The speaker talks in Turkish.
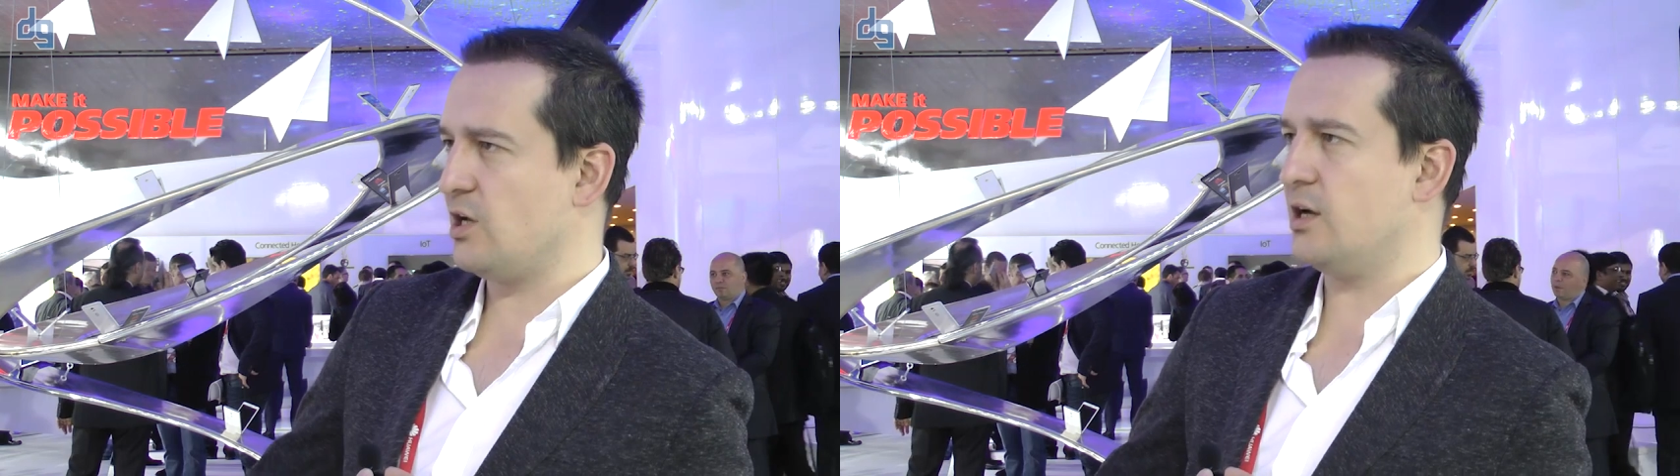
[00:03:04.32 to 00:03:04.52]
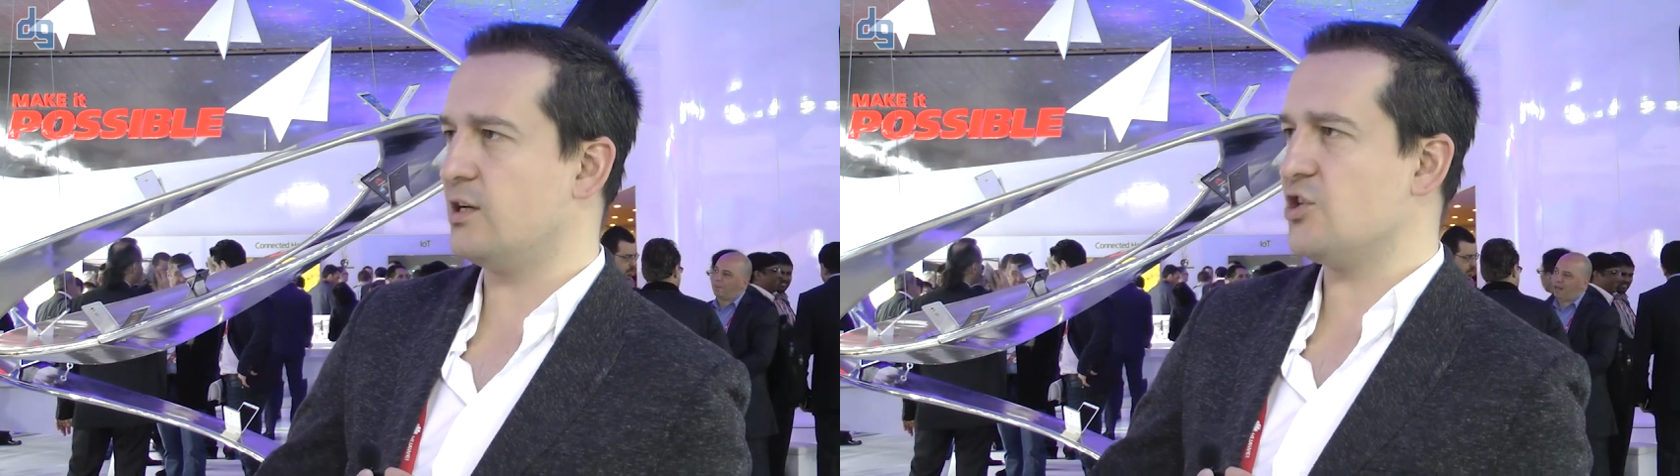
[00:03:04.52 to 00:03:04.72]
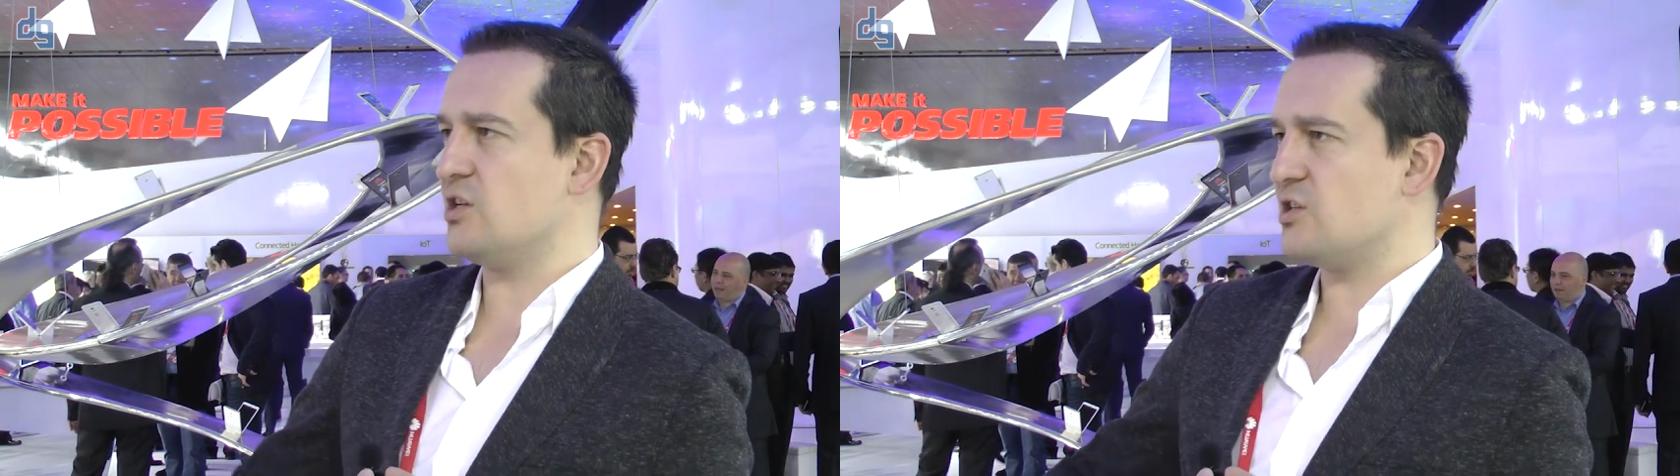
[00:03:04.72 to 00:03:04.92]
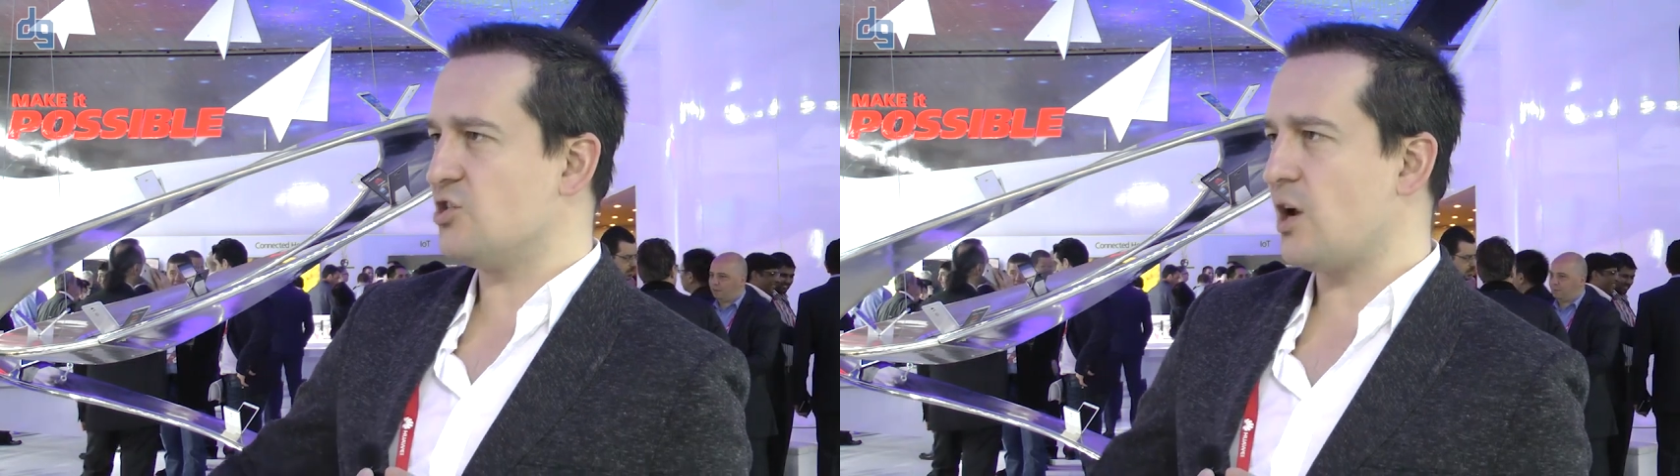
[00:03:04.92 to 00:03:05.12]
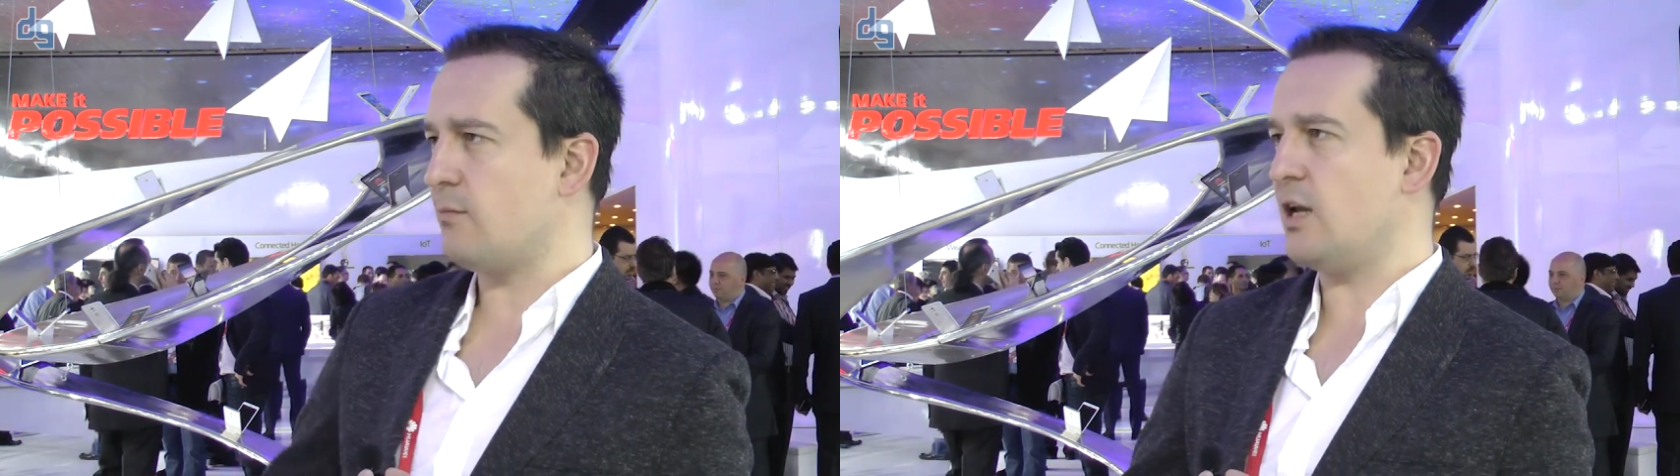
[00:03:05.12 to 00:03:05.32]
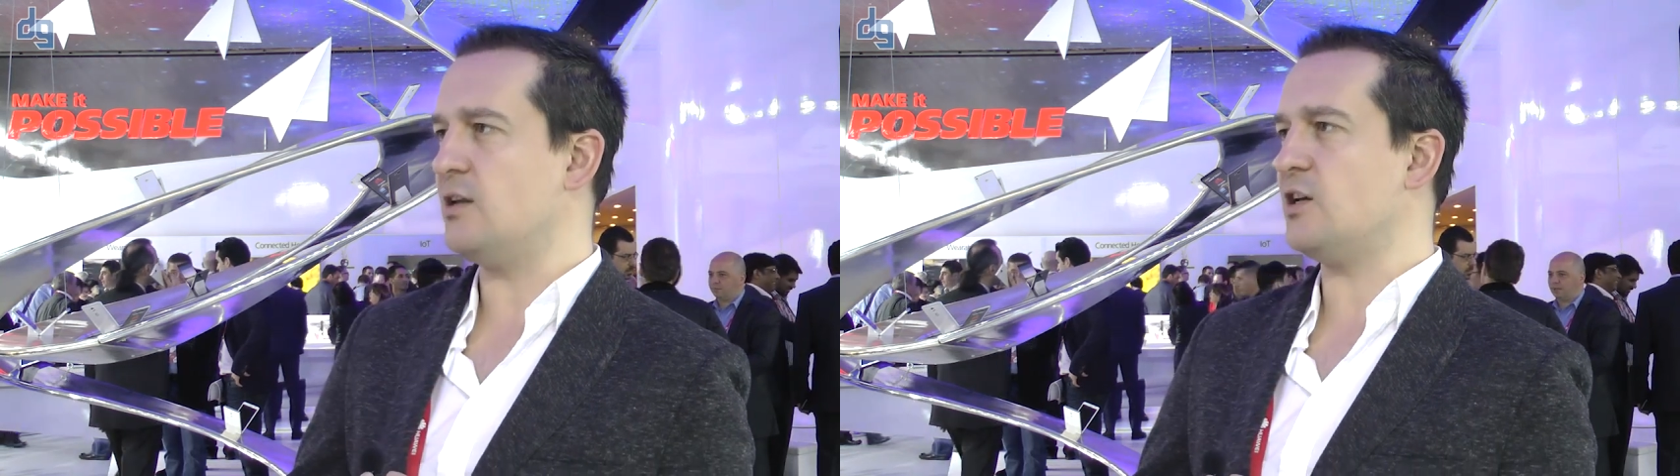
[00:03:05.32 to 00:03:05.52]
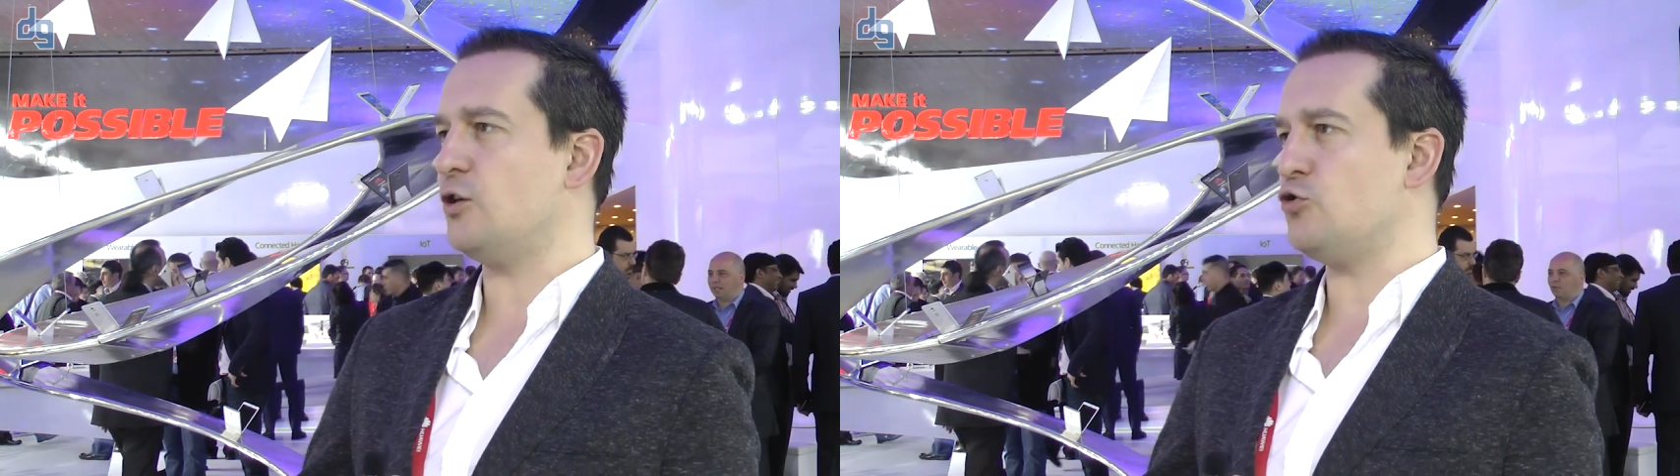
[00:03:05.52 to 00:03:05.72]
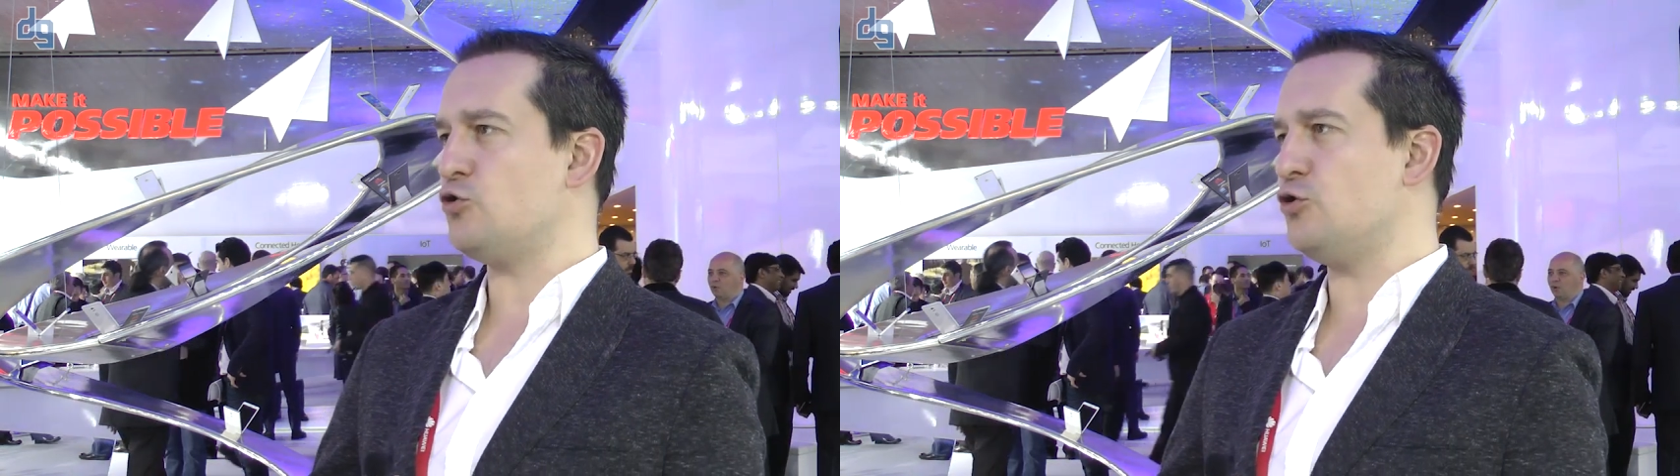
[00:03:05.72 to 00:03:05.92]
E, aracınızın çakmağına
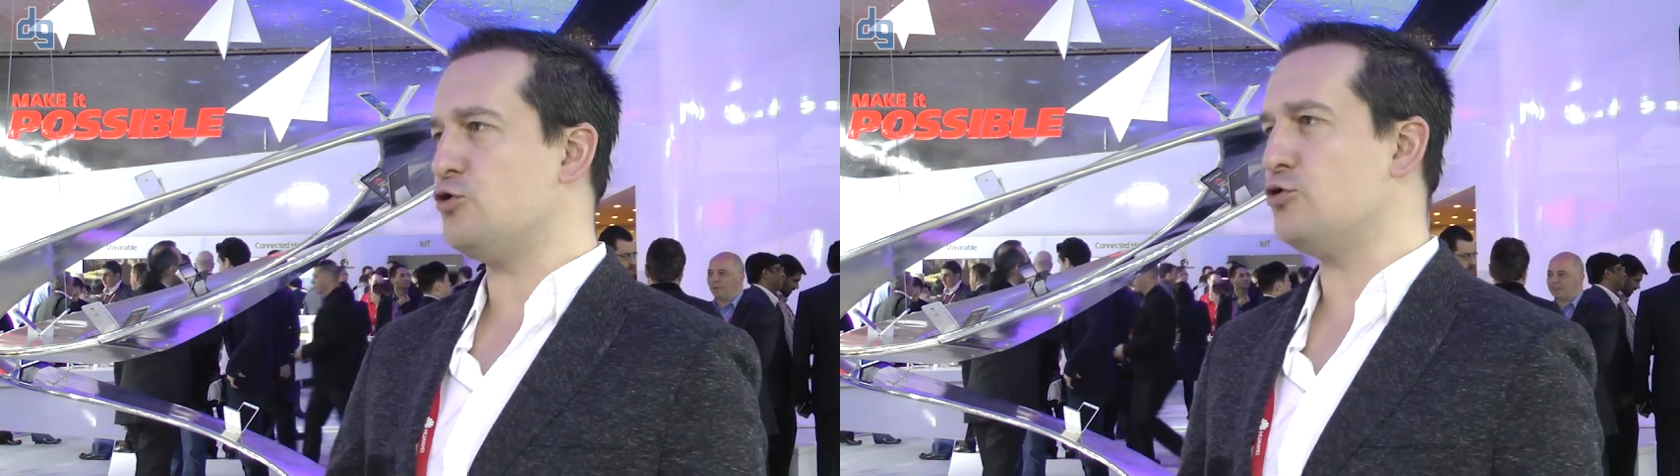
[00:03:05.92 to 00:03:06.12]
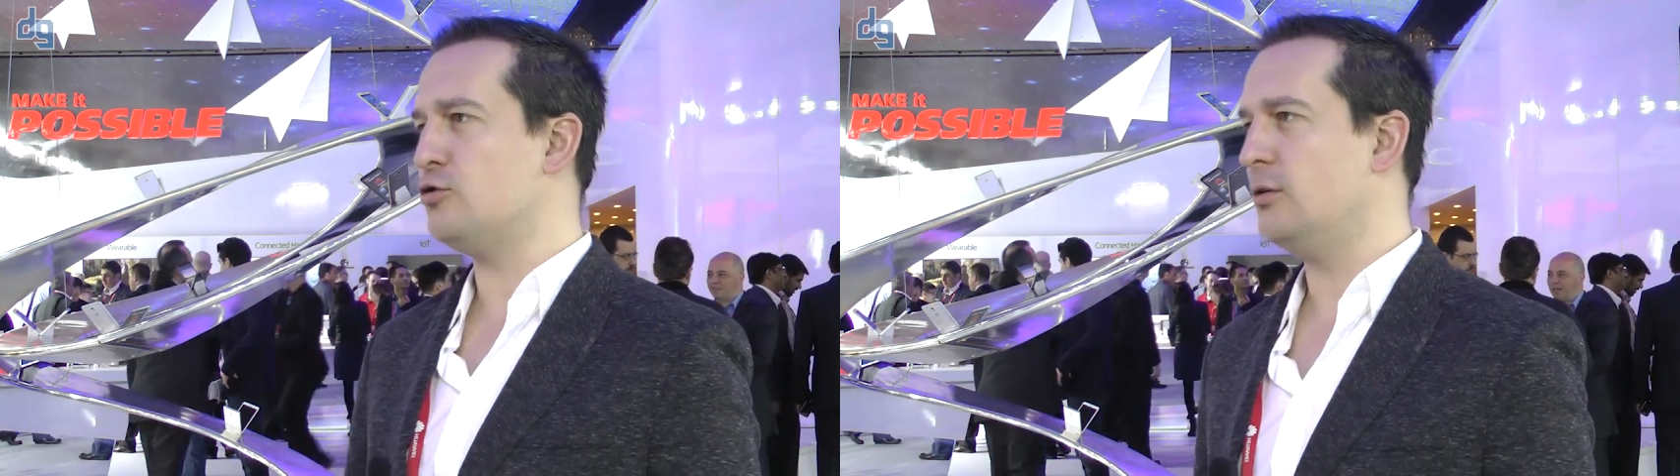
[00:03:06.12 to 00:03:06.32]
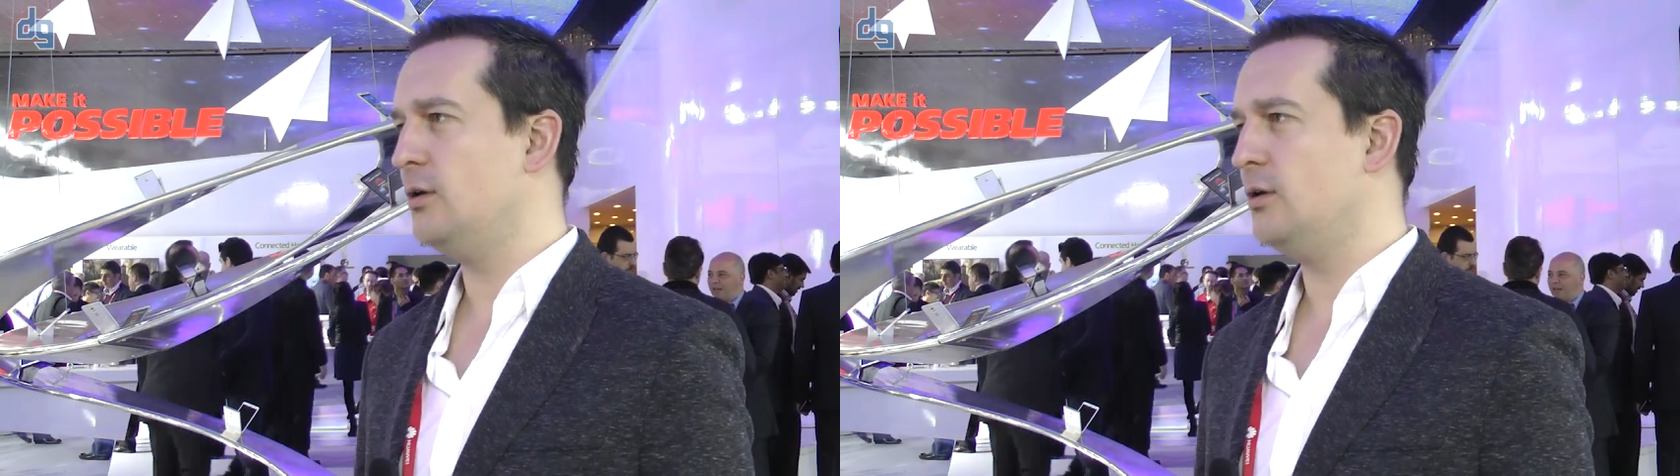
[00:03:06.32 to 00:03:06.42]
takıyorsunuz.